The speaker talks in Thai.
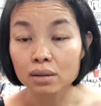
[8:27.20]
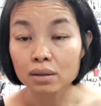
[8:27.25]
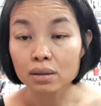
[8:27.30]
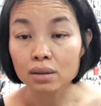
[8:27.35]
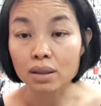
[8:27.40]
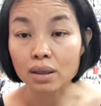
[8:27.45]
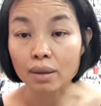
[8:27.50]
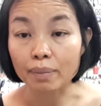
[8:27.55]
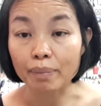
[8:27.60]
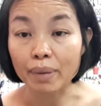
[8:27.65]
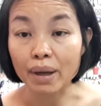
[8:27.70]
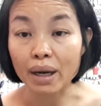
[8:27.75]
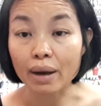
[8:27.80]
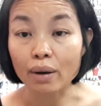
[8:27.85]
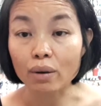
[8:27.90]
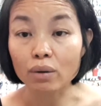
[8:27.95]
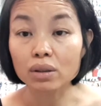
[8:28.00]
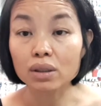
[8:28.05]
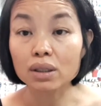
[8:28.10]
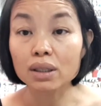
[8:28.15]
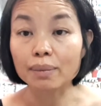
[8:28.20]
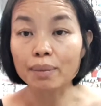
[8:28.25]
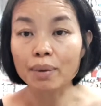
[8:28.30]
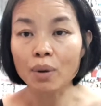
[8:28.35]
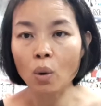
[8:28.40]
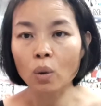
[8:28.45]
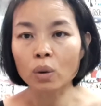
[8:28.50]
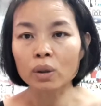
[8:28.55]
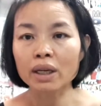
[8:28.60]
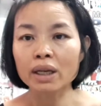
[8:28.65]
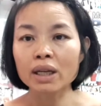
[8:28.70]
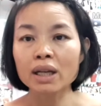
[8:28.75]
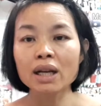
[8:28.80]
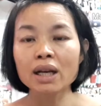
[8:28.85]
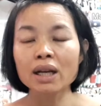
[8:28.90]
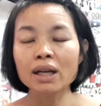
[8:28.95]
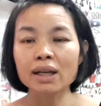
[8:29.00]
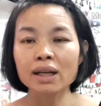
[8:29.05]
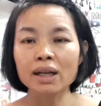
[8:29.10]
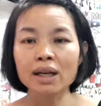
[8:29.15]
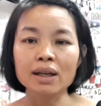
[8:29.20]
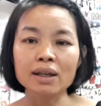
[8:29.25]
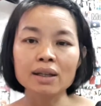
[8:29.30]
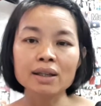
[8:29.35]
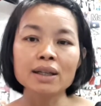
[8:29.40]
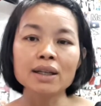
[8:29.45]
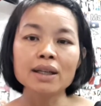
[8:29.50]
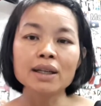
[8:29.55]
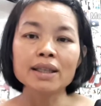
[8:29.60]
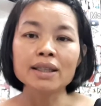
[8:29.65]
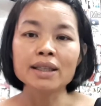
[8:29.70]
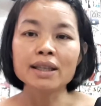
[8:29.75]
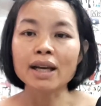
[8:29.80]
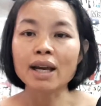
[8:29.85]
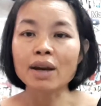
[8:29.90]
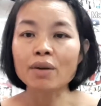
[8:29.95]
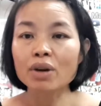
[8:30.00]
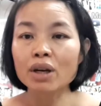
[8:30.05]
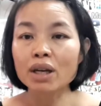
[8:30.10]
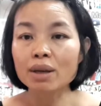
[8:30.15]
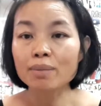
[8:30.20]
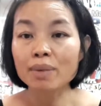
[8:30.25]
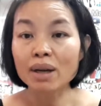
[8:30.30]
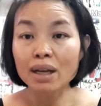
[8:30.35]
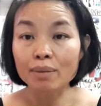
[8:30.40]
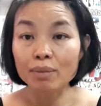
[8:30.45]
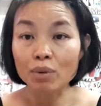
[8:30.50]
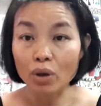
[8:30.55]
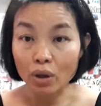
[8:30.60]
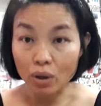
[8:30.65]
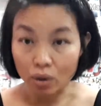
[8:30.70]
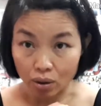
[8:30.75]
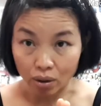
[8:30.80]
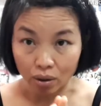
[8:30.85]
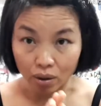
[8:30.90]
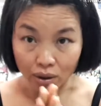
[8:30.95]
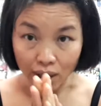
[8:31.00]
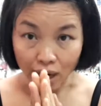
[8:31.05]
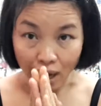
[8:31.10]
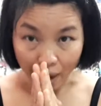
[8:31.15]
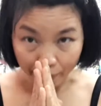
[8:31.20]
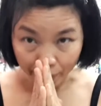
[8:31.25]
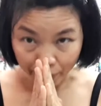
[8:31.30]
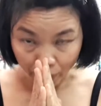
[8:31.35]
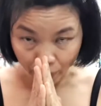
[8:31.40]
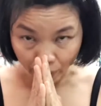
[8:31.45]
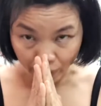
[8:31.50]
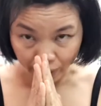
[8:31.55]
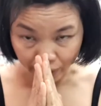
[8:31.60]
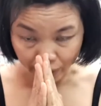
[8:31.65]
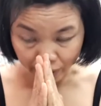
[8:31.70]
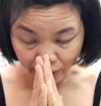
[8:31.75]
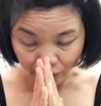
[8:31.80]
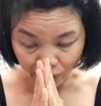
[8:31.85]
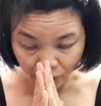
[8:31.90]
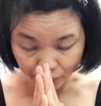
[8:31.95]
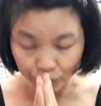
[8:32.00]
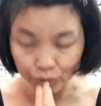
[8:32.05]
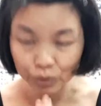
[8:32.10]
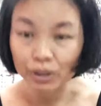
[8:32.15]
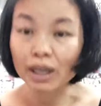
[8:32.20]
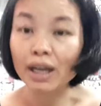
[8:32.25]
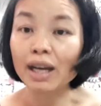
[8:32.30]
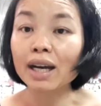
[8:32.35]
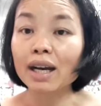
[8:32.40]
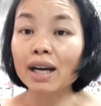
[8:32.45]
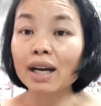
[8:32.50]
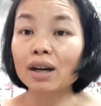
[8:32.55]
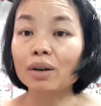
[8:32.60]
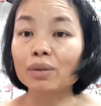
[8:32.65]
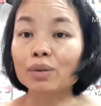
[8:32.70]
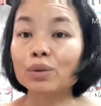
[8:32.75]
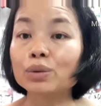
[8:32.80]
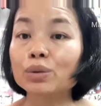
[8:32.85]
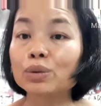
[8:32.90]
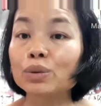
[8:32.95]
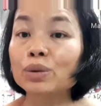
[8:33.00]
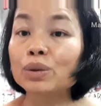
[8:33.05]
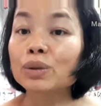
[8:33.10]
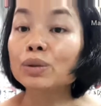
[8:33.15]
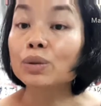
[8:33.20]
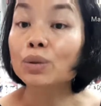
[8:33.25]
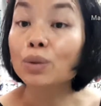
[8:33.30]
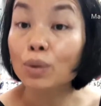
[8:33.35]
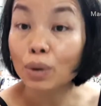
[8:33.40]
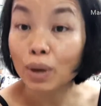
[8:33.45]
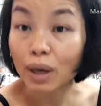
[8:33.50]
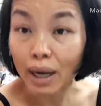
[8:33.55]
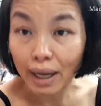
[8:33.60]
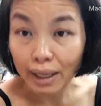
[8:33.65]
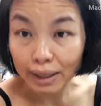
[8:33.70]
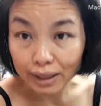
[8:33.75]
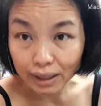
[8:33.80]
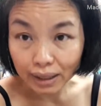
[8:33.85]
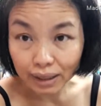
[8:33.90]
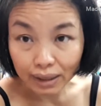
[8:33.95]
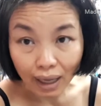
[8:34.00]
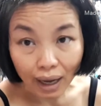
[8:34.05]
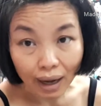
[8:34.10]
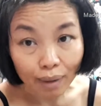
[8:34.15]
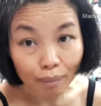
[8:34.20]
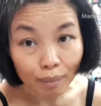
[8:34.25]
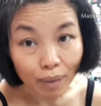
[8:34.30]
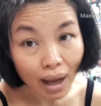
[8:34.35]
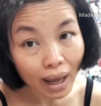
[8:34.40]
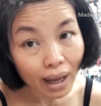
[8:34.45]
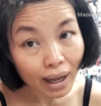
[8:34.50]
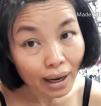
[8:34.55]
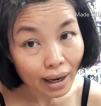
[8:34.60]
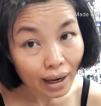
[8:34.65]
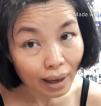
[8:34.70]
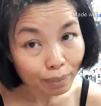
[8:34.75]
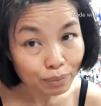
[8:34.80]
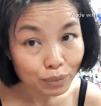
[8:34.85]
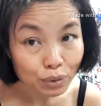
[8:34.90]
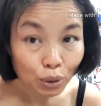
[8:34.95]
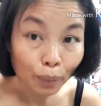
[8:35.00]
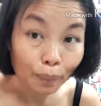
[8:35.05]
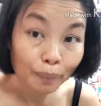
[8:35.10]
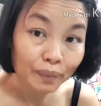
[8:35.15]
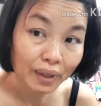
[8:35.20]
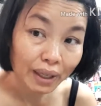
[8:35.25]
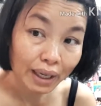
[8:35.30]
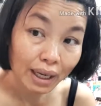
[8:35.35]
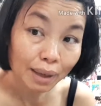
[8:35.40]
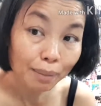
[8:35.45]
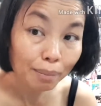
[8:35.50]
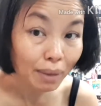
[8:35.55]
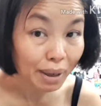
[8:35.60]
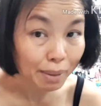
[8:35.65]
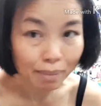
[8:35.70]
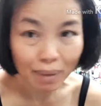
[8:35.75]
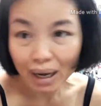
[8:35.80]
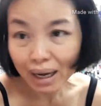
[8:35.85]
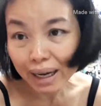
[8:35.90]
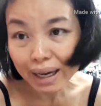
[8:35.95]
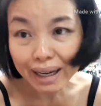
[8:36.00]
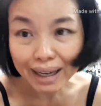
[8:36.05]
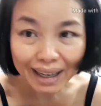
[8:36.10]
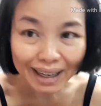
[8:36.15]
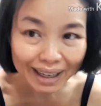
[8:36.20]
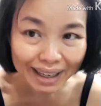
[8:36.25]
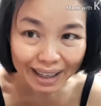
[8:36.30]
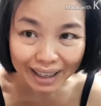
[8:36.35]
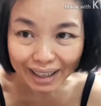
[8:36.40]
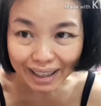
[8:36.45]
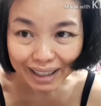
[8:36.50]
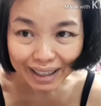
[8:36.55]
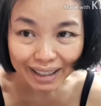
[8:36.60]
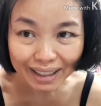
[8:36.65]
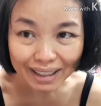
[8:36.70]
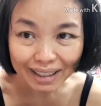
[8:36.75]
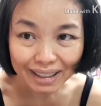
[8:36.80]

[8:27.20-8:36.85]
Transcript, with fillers: เกือบไปแล้วเกือบ6นาทีเลยนะคะ ยังไงวันนี้มาดามดอยขอลาไปก่อนนะคะ ขอบคุณค่ะขอบคุณทุกทุกการติดตามและรับชมนะคะ บ๊ายบาย